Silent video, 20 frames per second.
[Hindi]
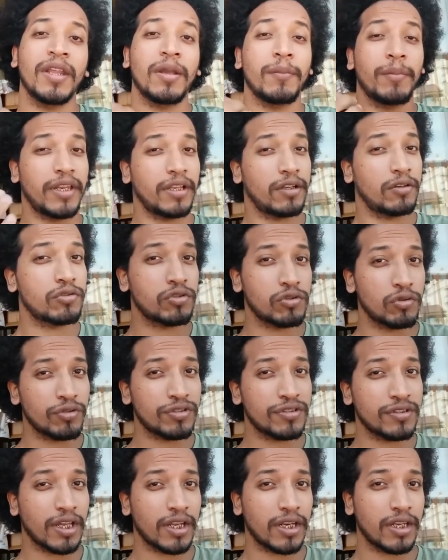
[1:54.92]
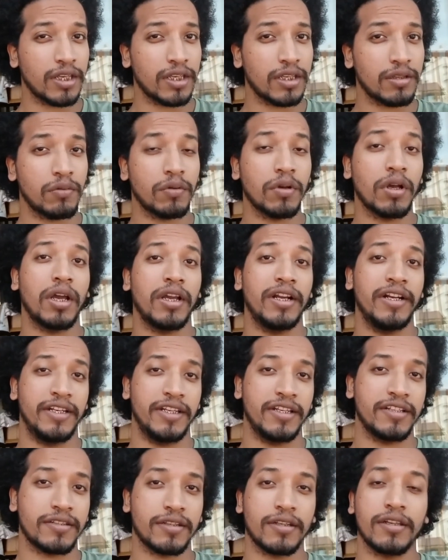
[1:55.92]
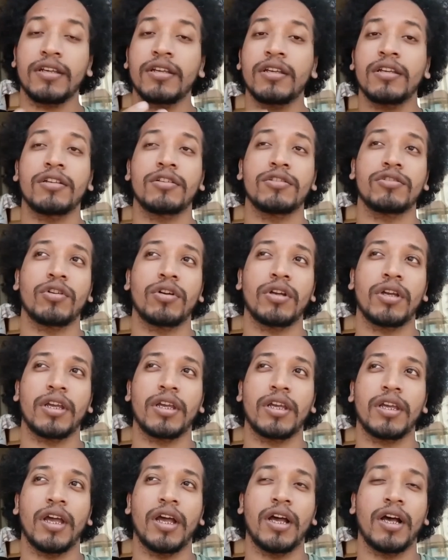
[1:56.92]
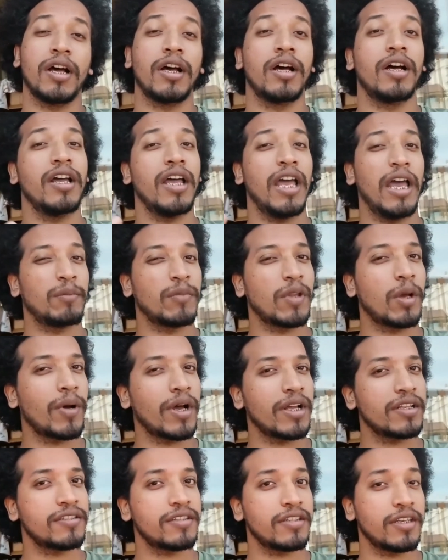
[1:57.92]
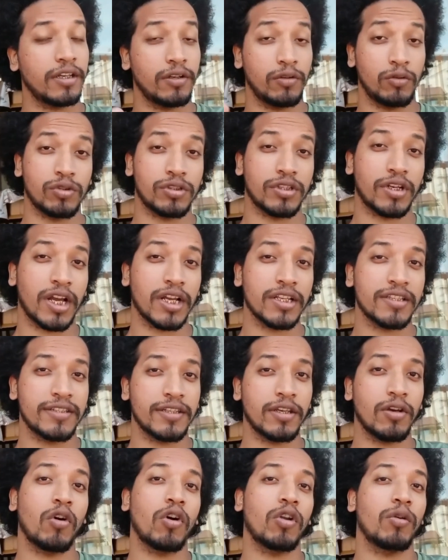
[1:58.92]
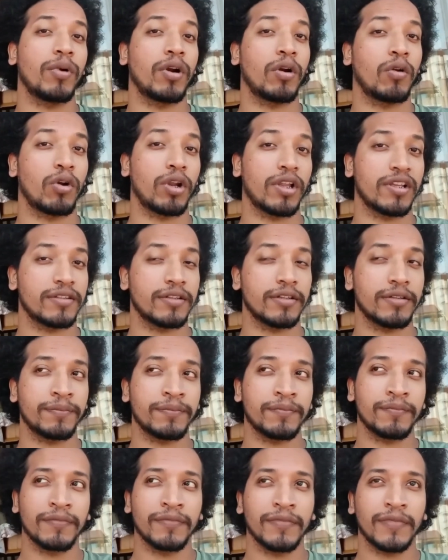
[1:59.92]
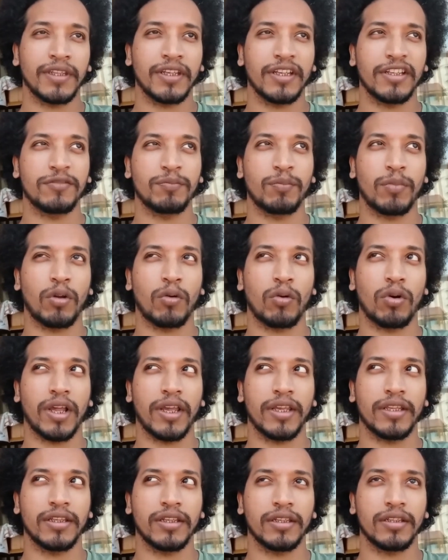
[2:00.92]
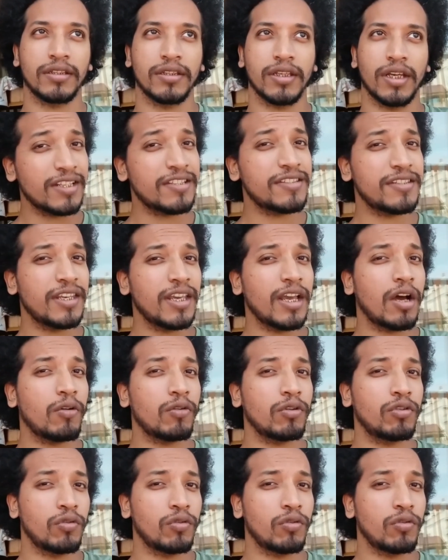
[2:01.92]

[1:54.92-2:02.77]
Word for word: मेरे कुछ दोस्त आ रहे हैं इंडिया से जो हैं अहमदाबाद से गुजरात से और बड़ोड़ा से इस बड़ोड़ा आई थिंक लेट्स सी हाउ इट